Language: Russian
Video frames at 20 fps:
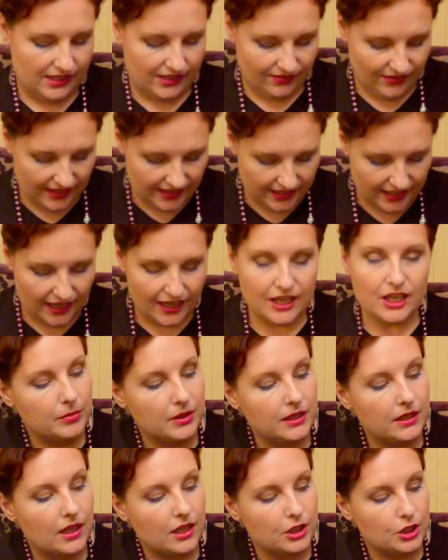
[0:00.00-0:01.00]
цвета,
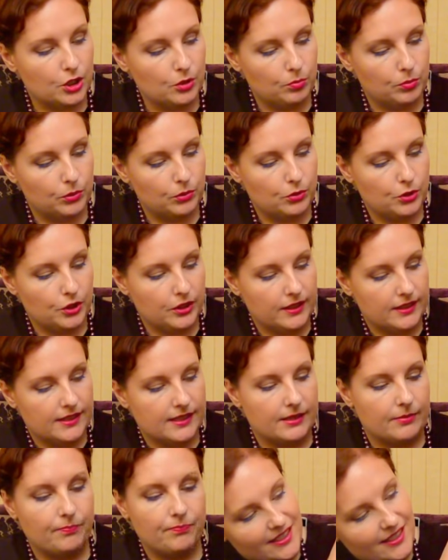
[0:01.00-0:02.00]
меланж
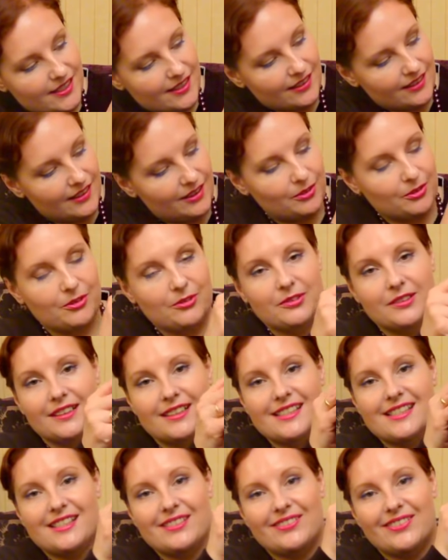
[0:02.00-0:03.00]
получается. Смотрите, какая у него
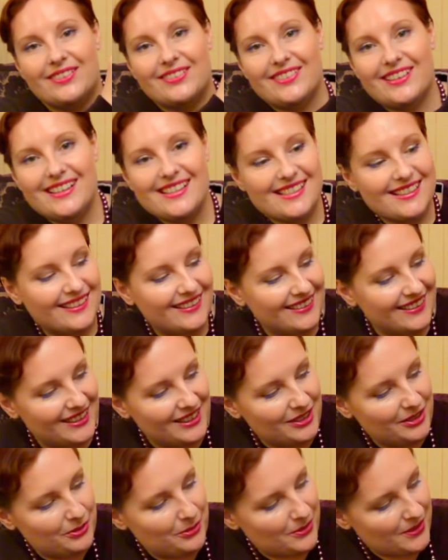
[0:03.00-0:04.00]
красивая вязка,
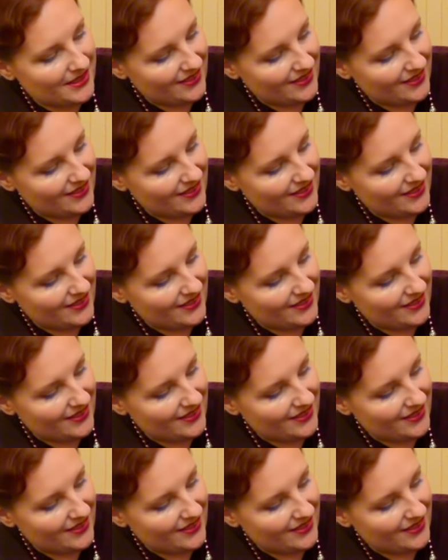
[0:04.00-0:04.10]
как у